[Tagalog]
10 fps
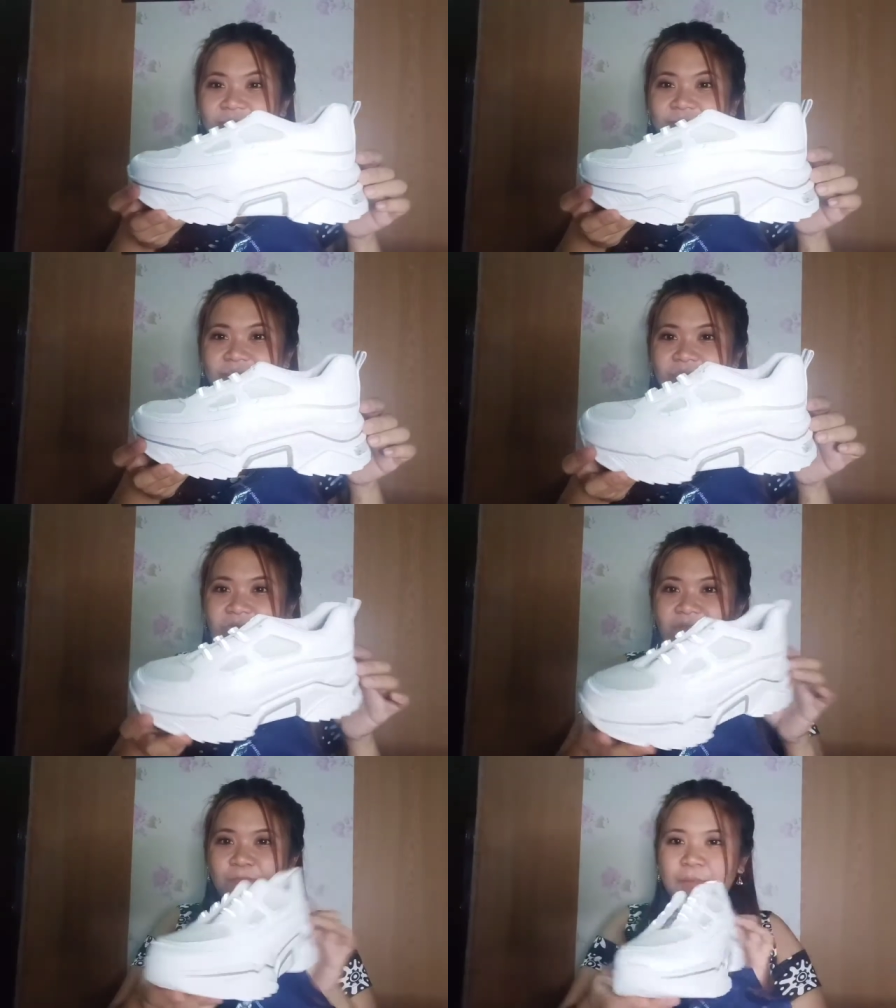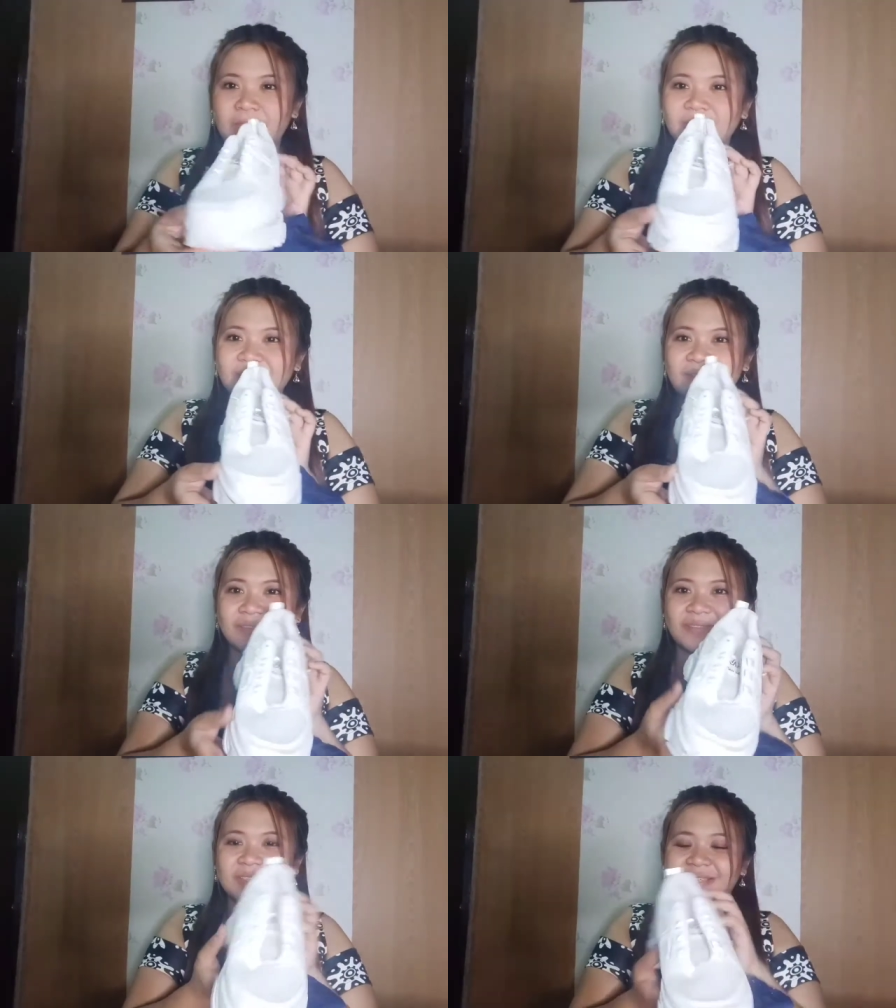Oh,
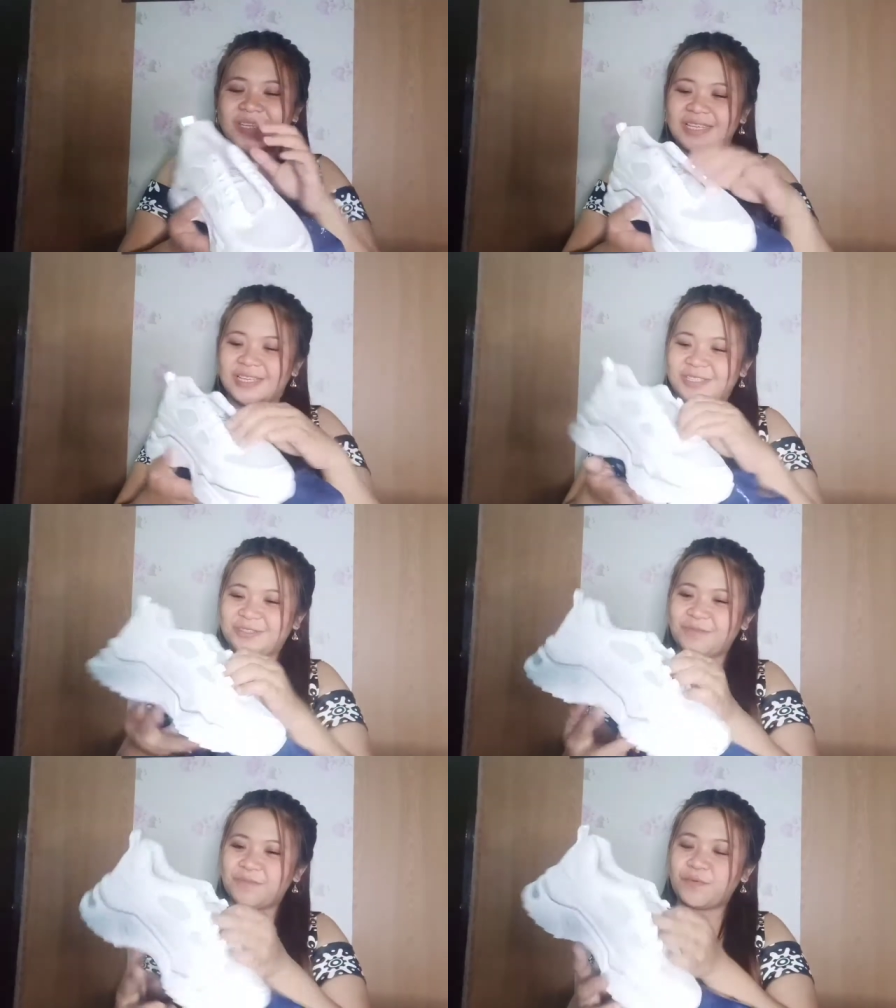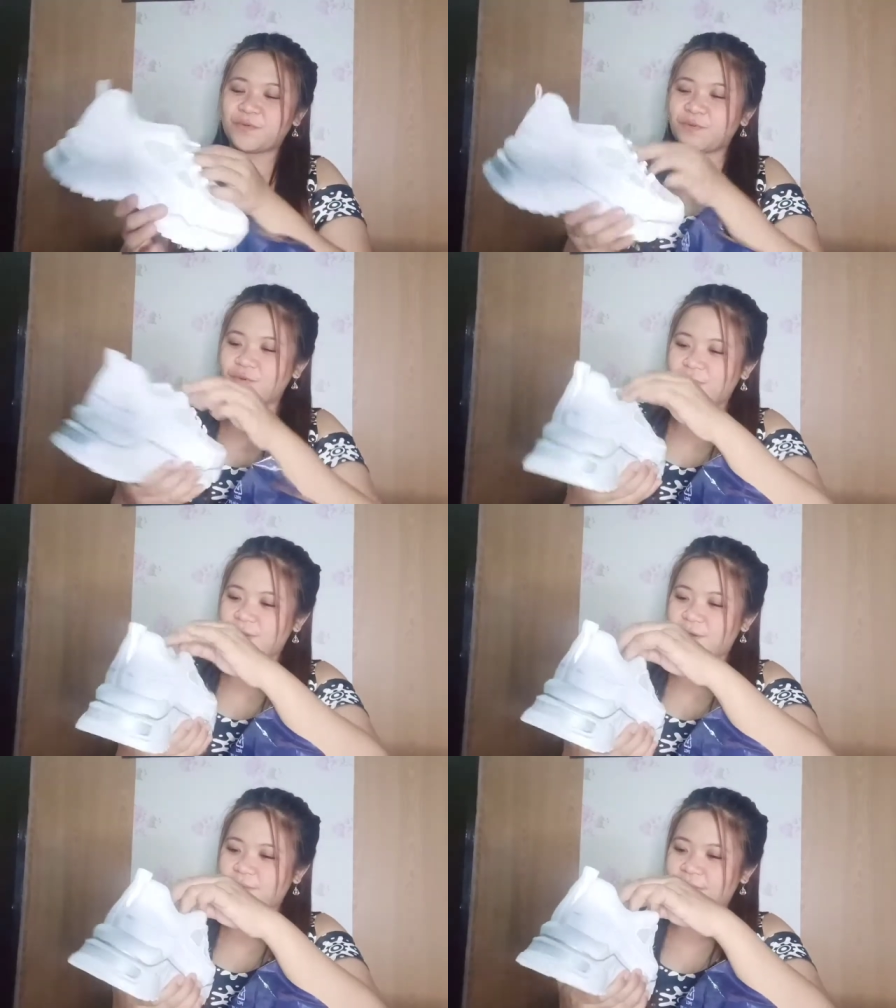panis. So, puro
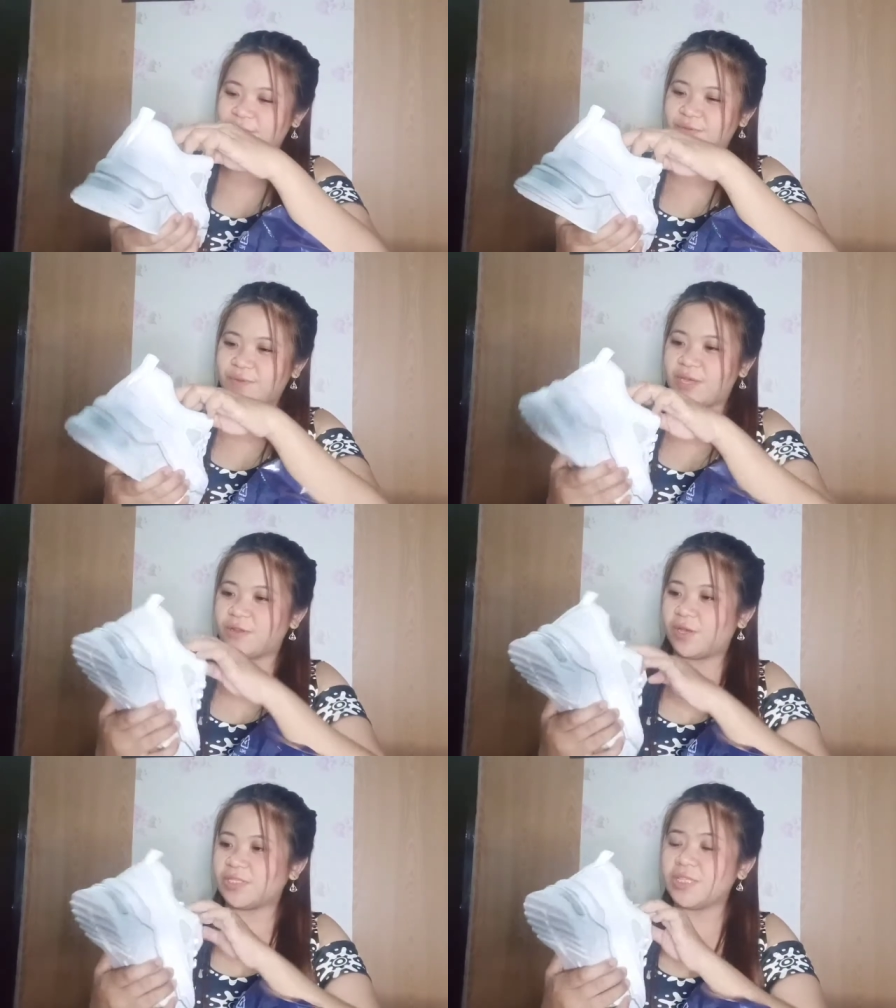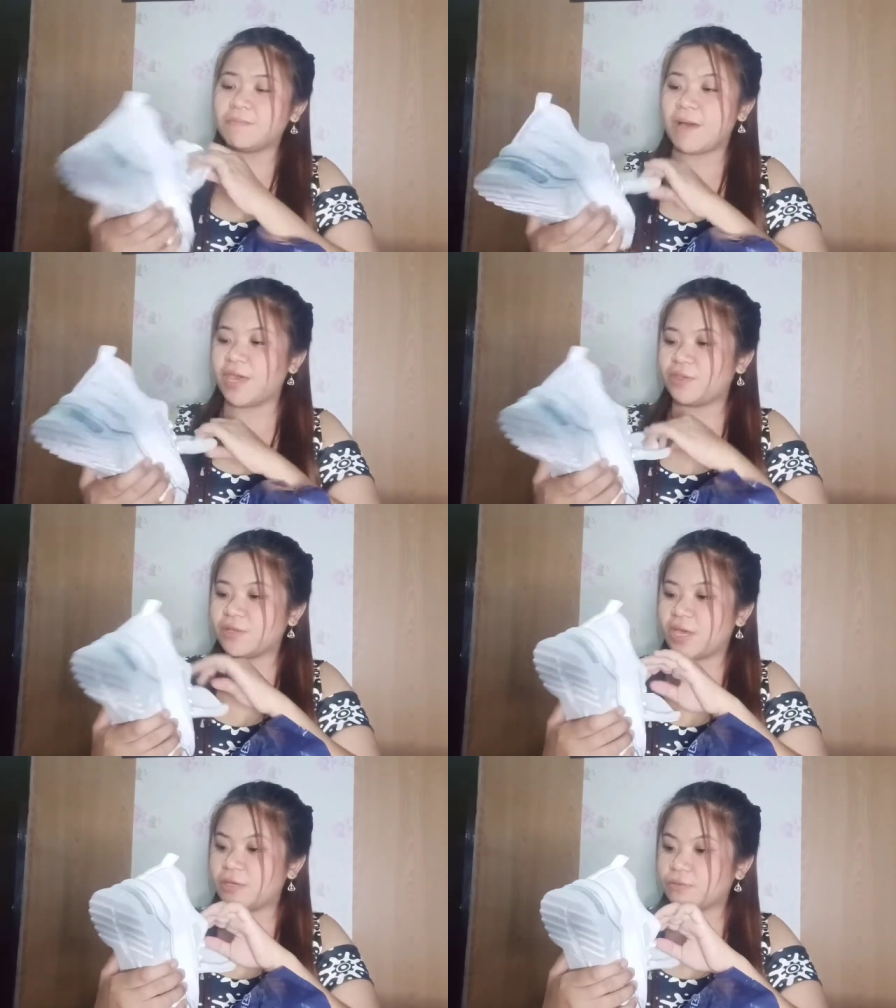color white yung ano. Kasi, di ba,
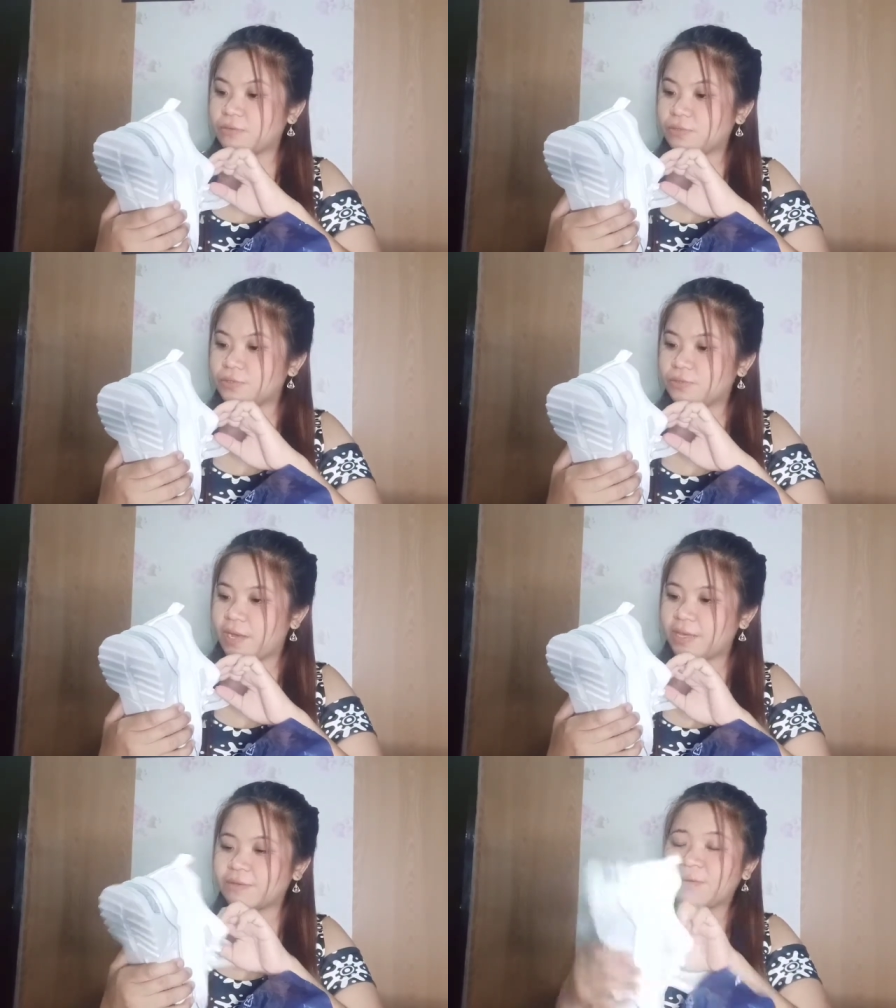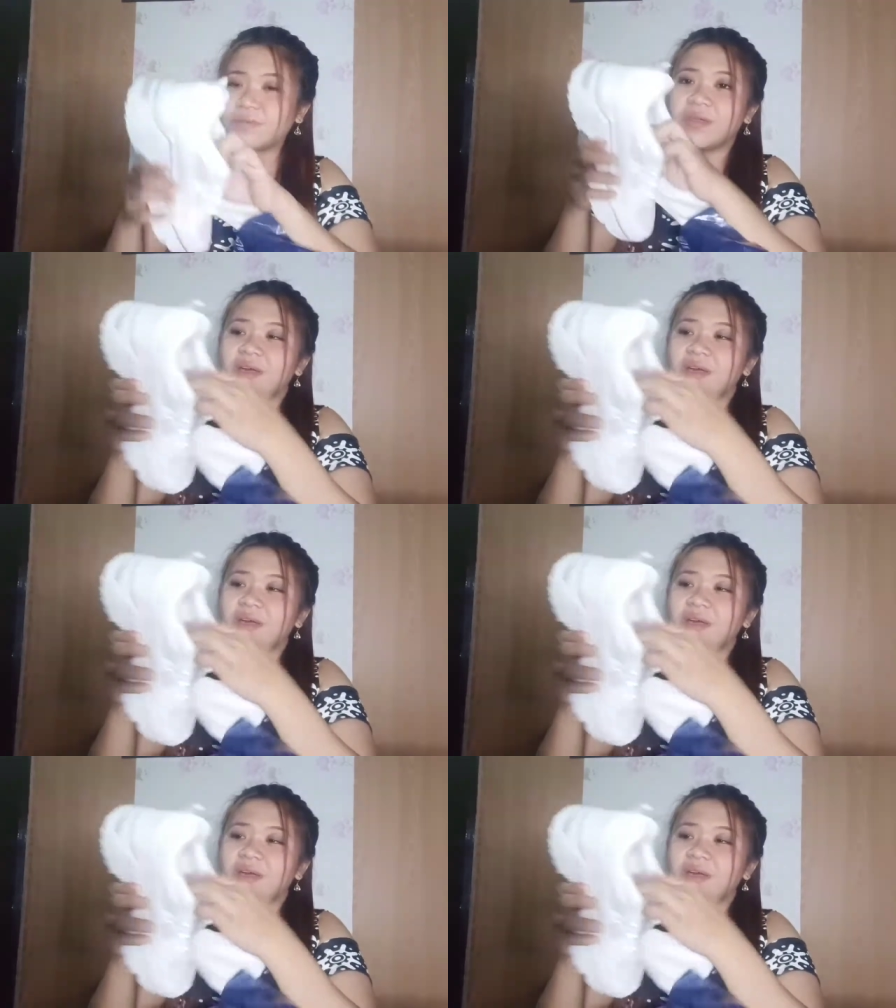ayun nga yung uso ngayon.